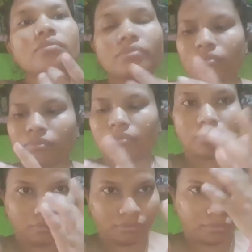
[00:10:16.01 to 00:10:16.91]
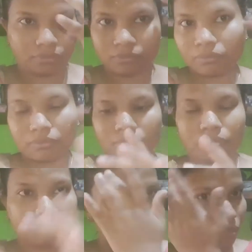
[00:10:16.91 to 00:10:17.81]
एंड मेरे पिम्पल्स के
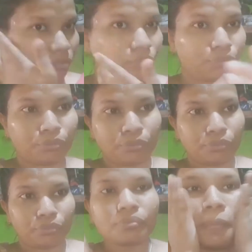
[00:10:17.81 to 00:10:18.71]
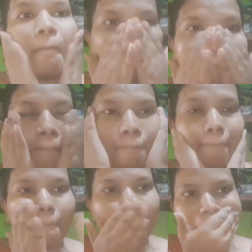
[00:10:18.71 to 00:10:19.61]
मार्क्स को ये बहुत
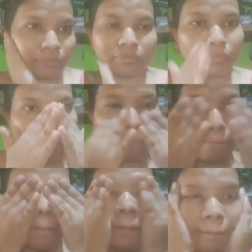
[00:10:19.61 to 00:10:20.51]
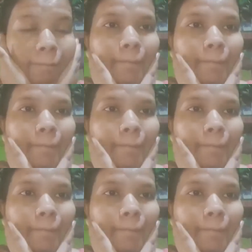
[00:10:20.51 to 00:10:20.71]
हद तक डिसअपियर